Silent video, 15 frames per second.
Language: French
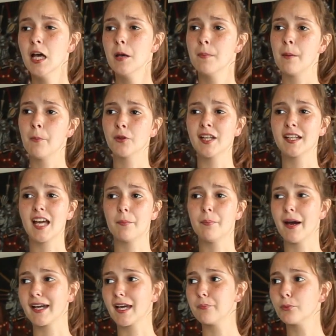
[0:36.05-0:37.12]
Maman n'a qu'à pas
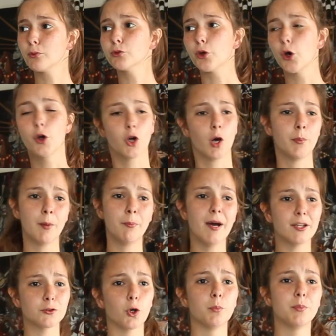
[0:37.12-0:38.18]
répondre quand papa
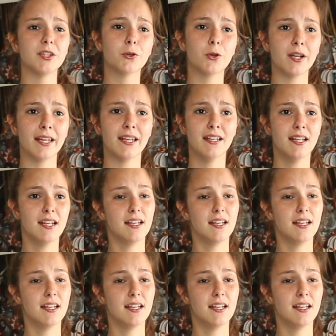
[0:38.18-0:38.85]
a trop picolé.